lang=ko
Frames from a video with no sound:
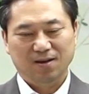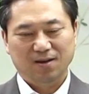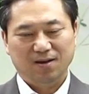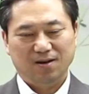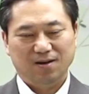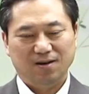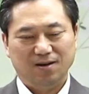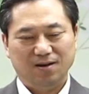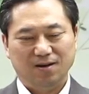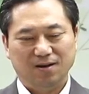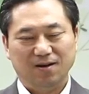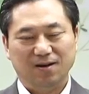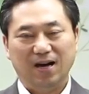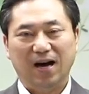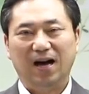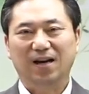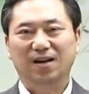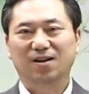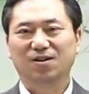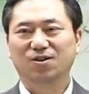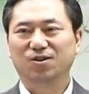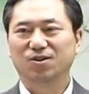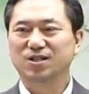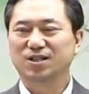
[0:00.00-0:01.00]
아,
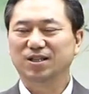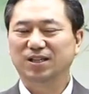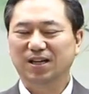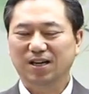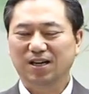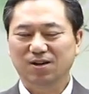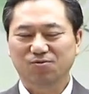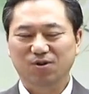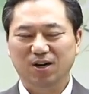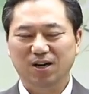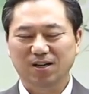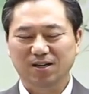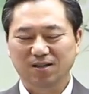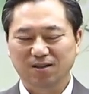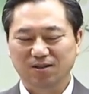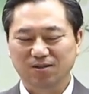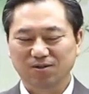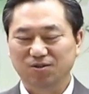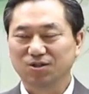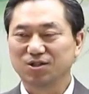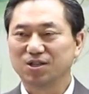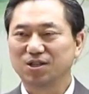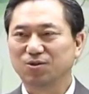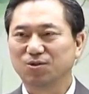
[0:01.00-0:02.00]
알러지라고 하는
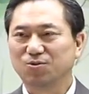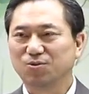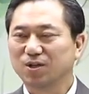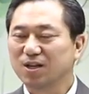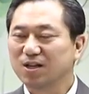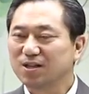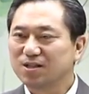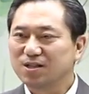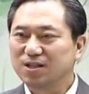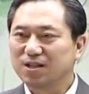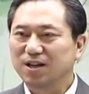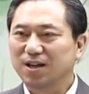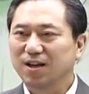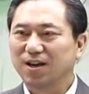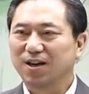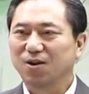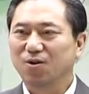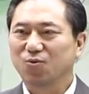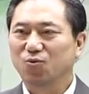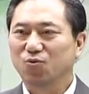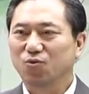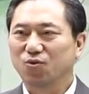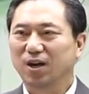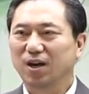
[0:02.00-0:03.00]
것이 도대체
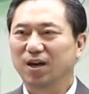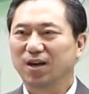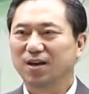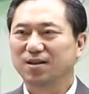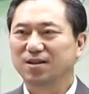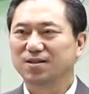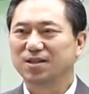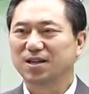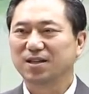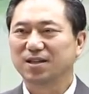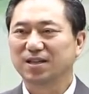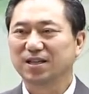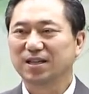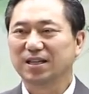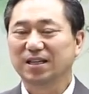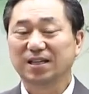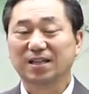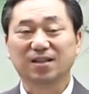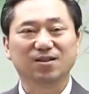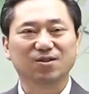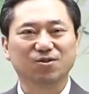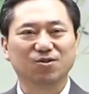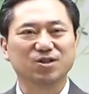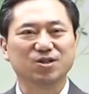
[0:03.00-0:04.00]
왜
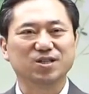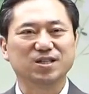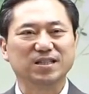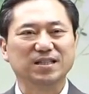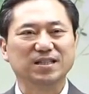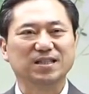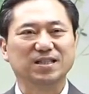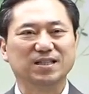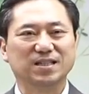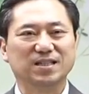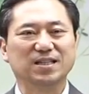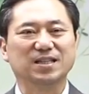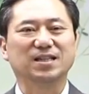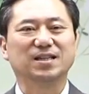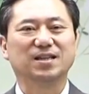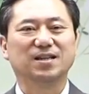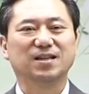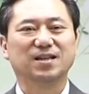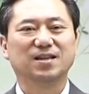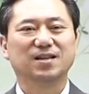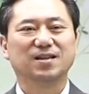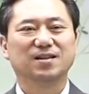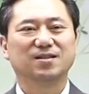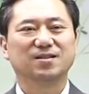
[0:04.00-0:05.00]
생기는 것인지
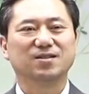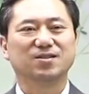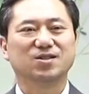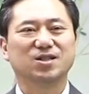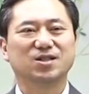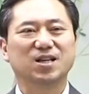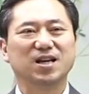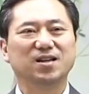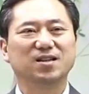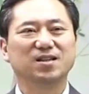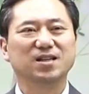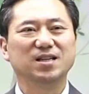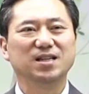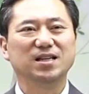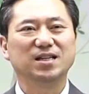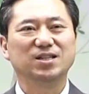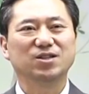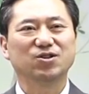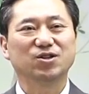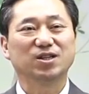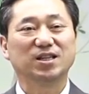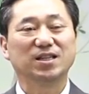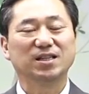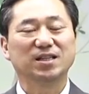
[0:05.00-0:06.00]
그
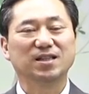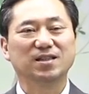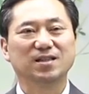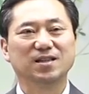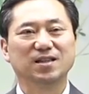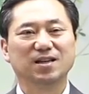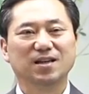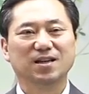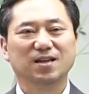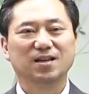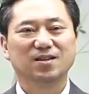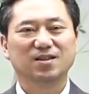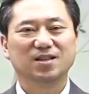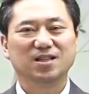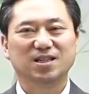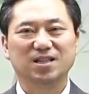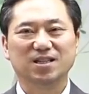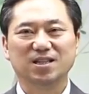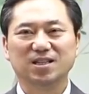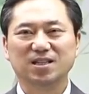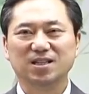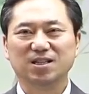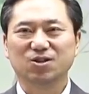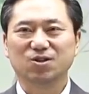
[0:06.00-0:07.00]
생리적인
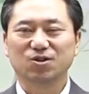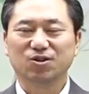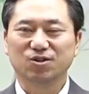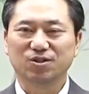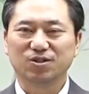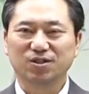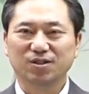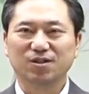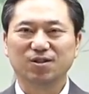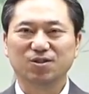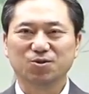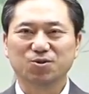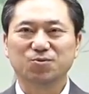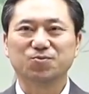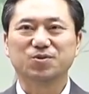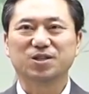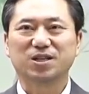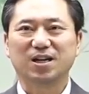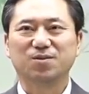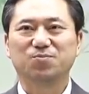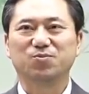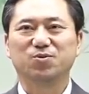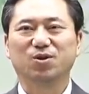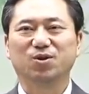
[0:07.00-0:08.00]
기전을 좀
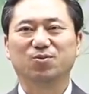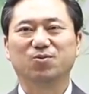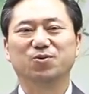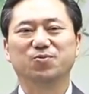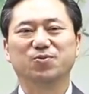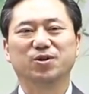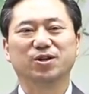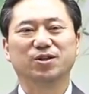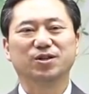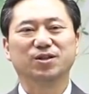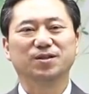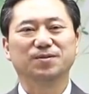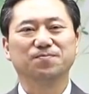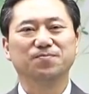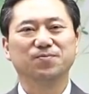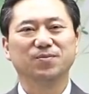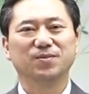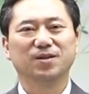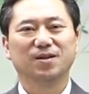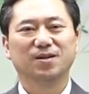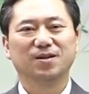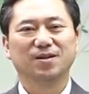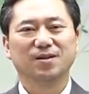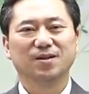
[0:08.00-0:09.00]
살펴보면은
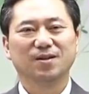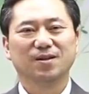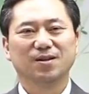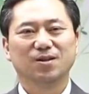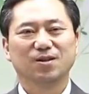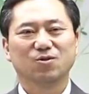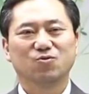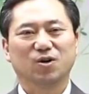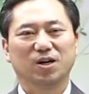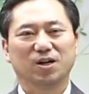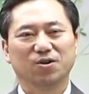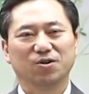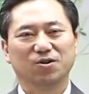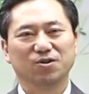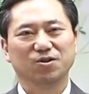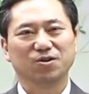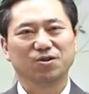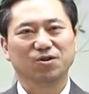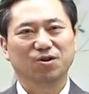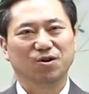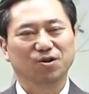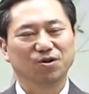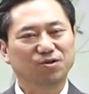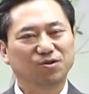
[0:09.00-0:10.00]
과연
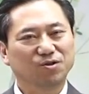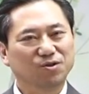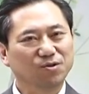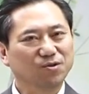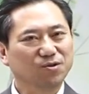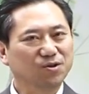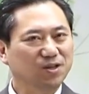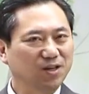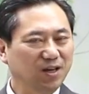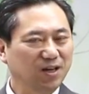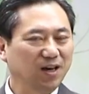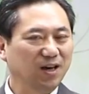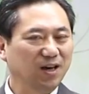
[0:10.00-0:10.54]
어떻게